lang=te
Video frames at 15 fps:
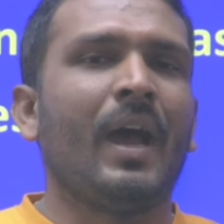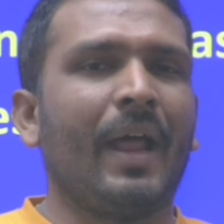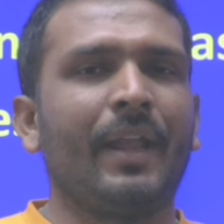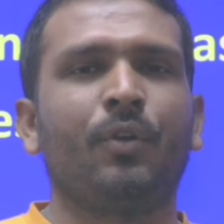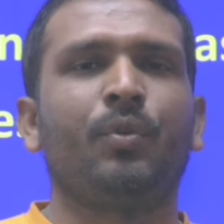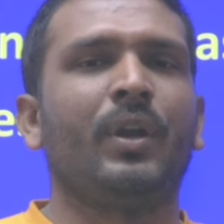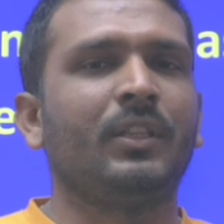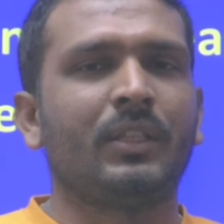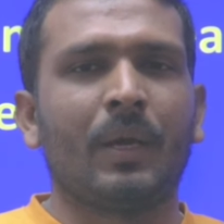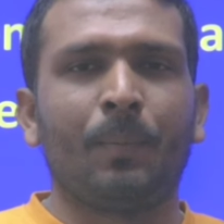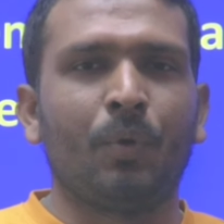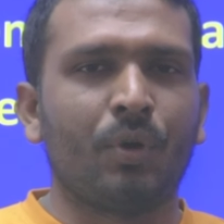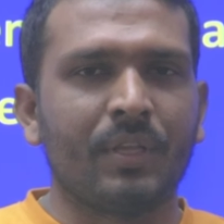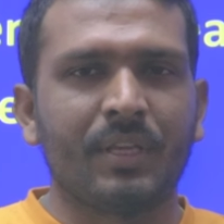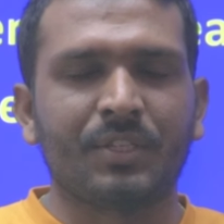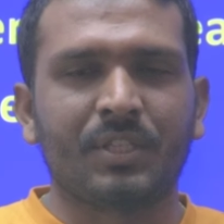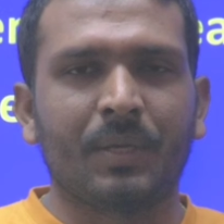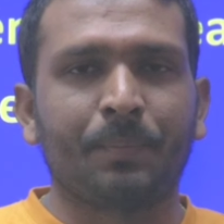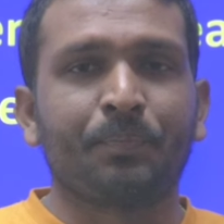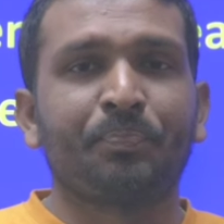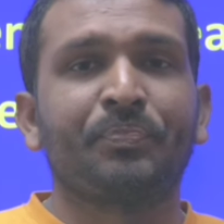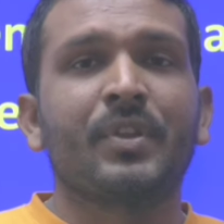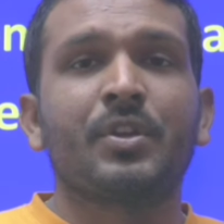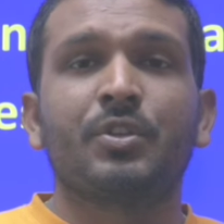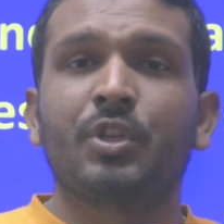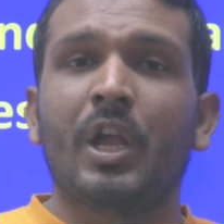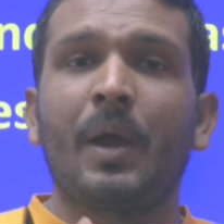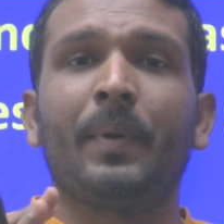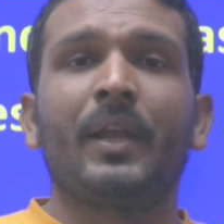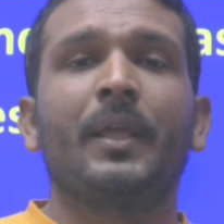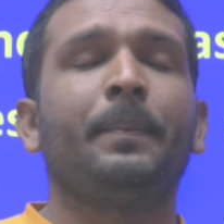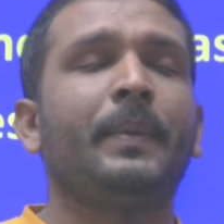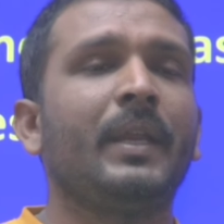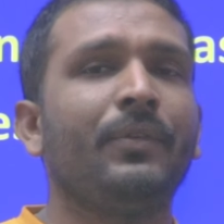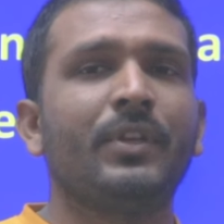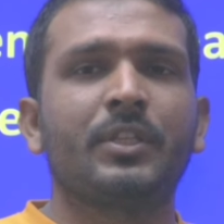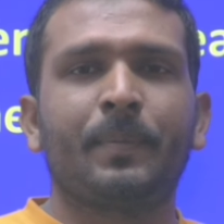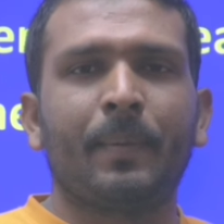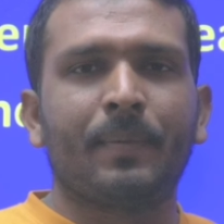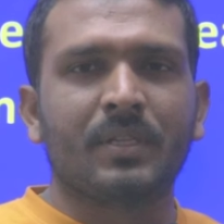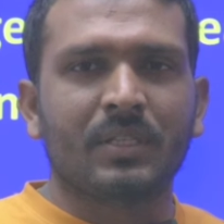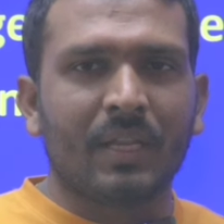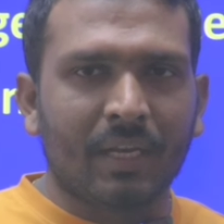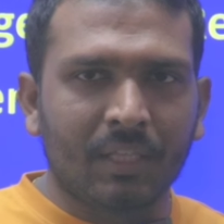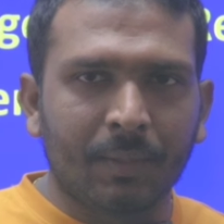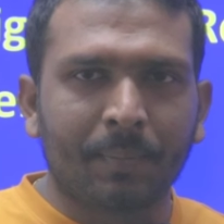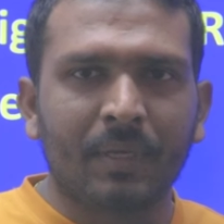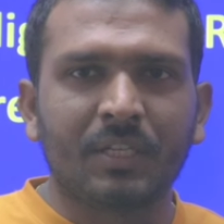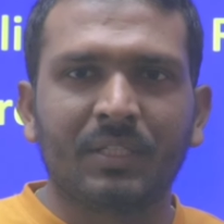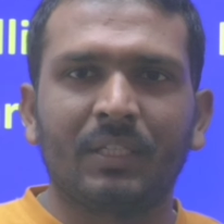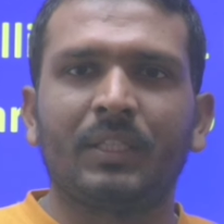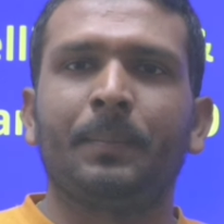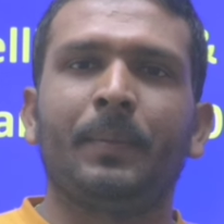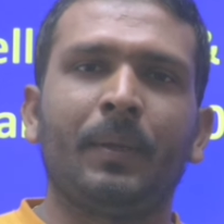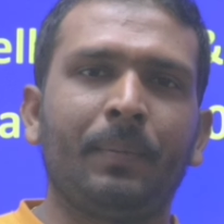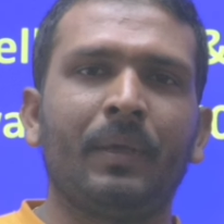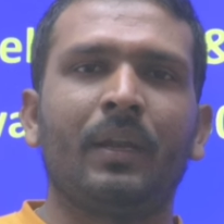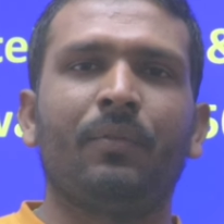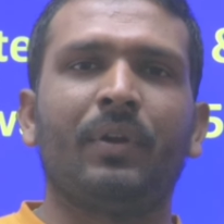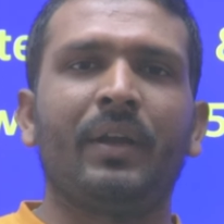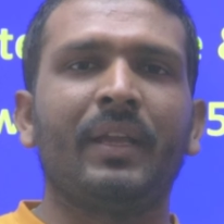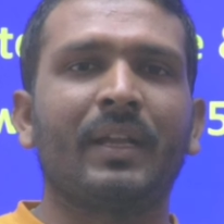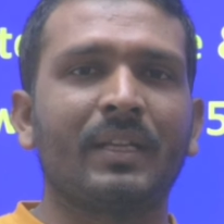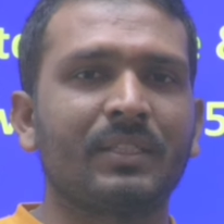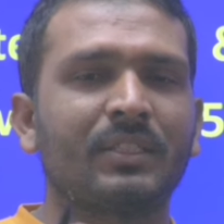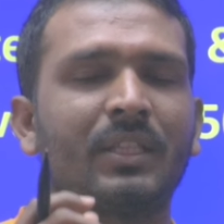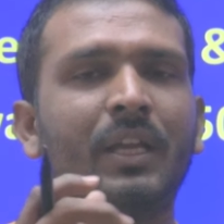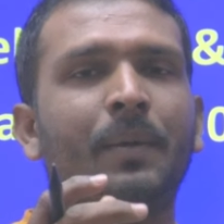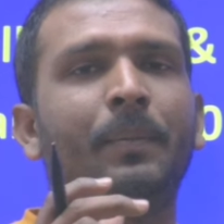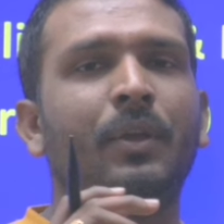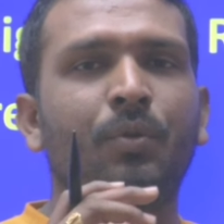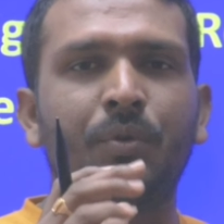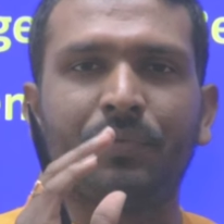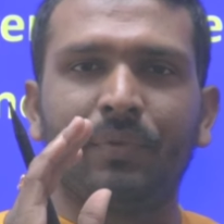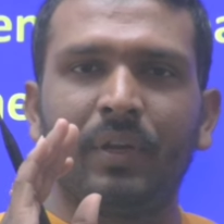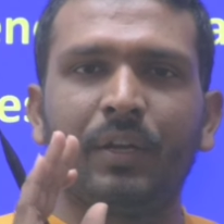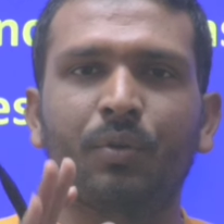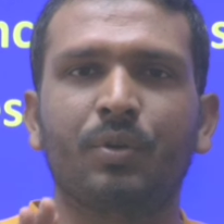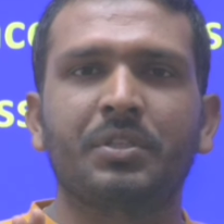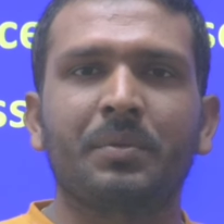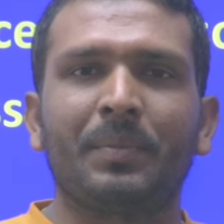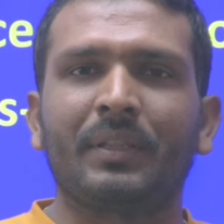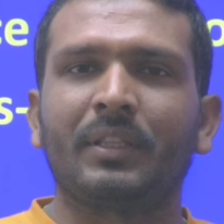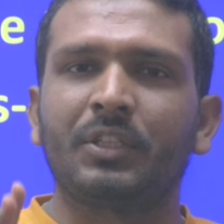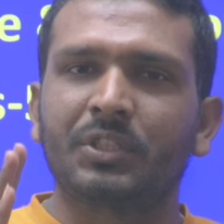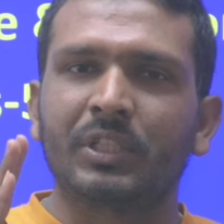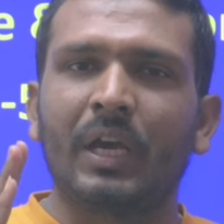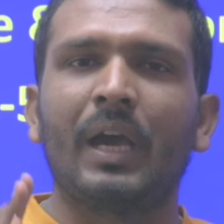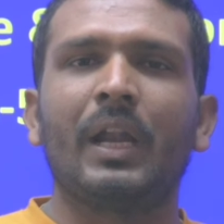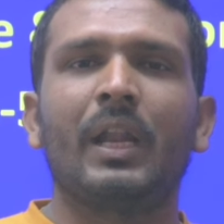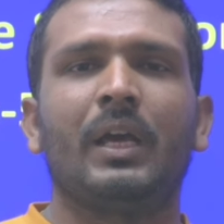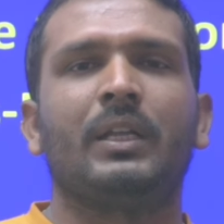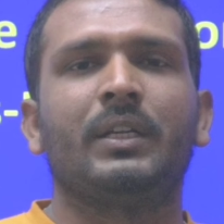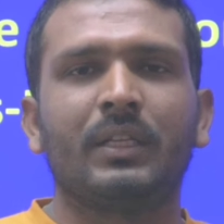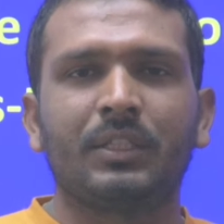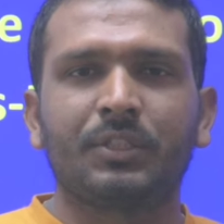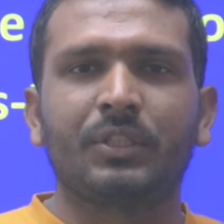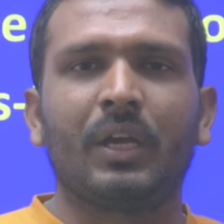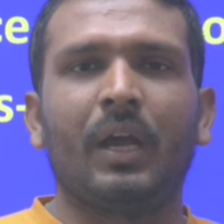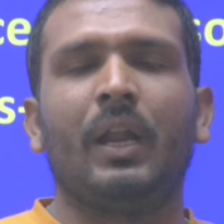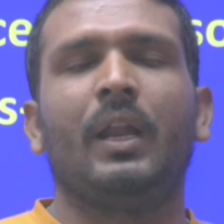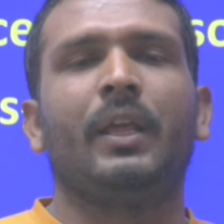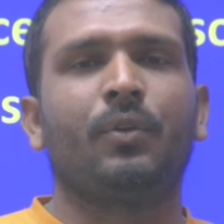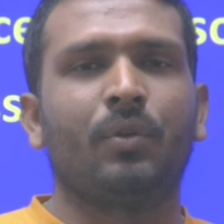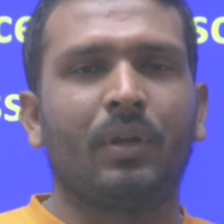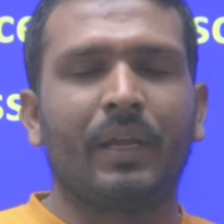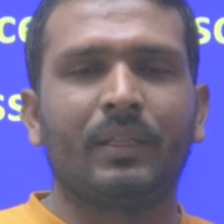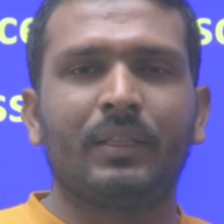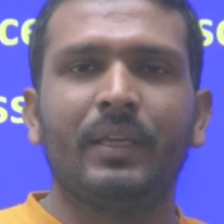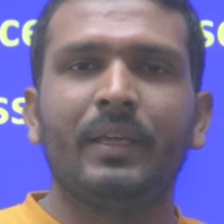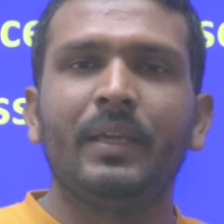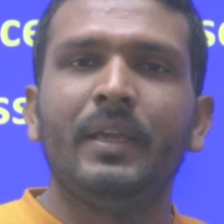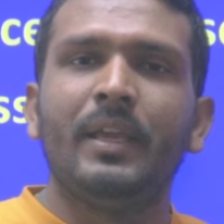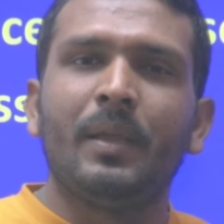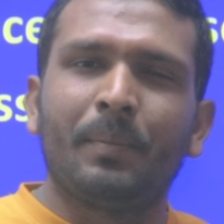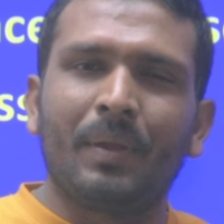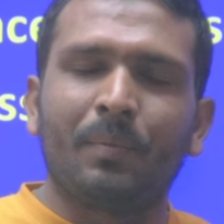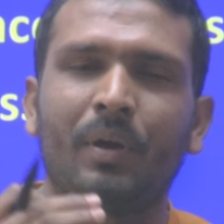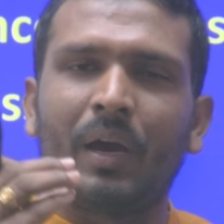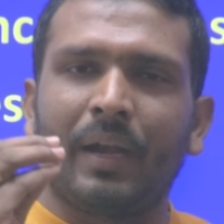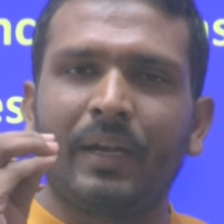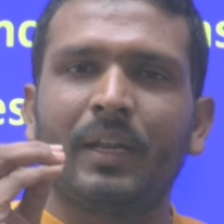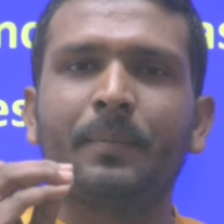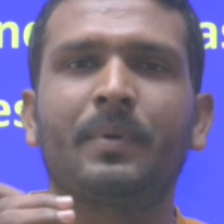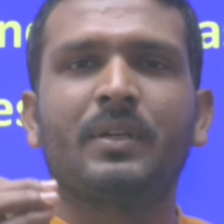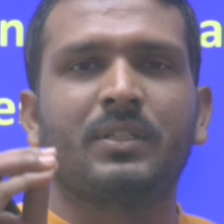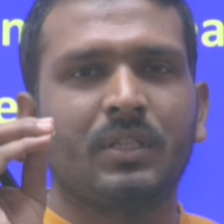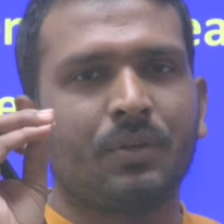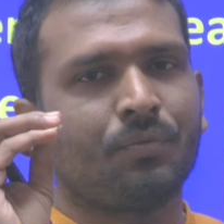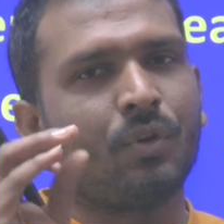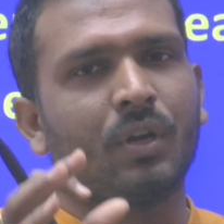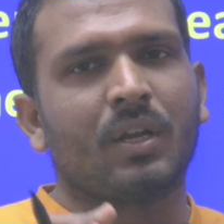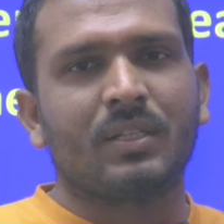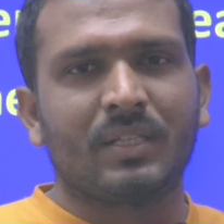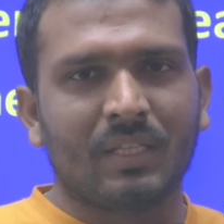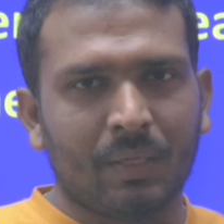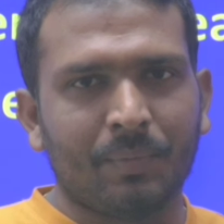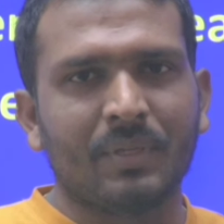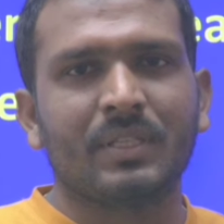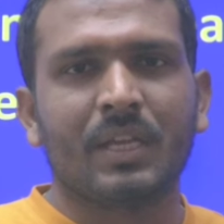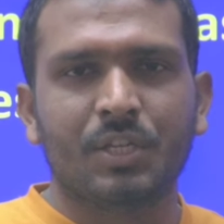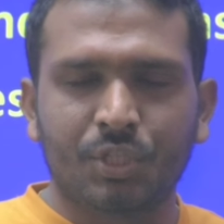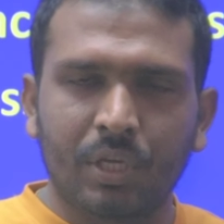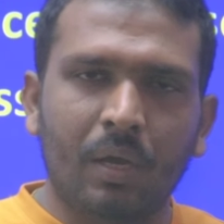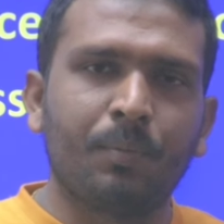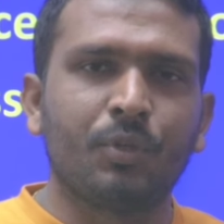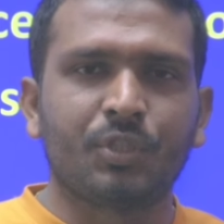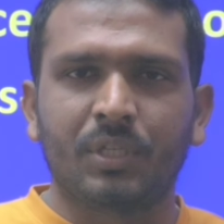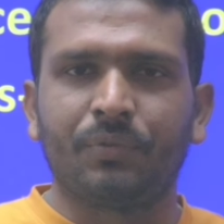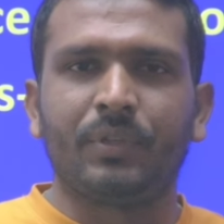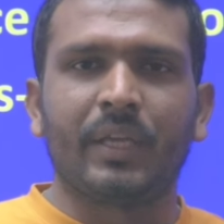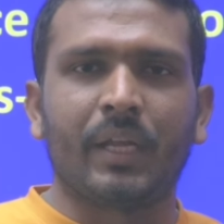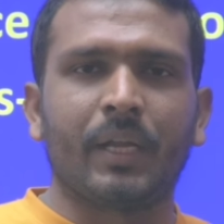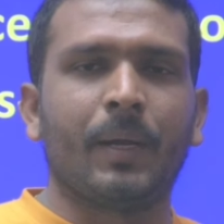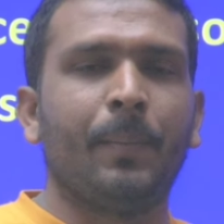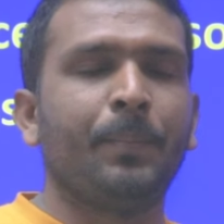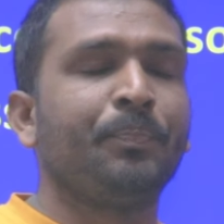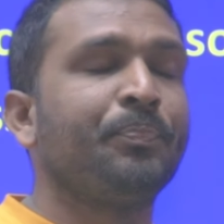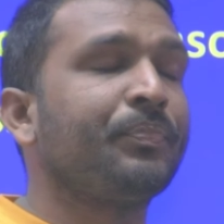అన్ని కూడా అయితే అప్లోడ్ చేస్తాం సో కాబట్టి ప్రీవియస్ పేపర్స్ అనేది పంచి అయితే ప్రిపేర్ అవ్వండి ఖచ్చితంగా మీకు వీటి కోసం అయితే చాలా అంటే చాలా ఎక్కువగా అయితే మేము హండ్రెడ్ పర్సెంట్ ఫోకస్ చేద్దాం ఈసారి జాబ్ వచ్చే విధంగా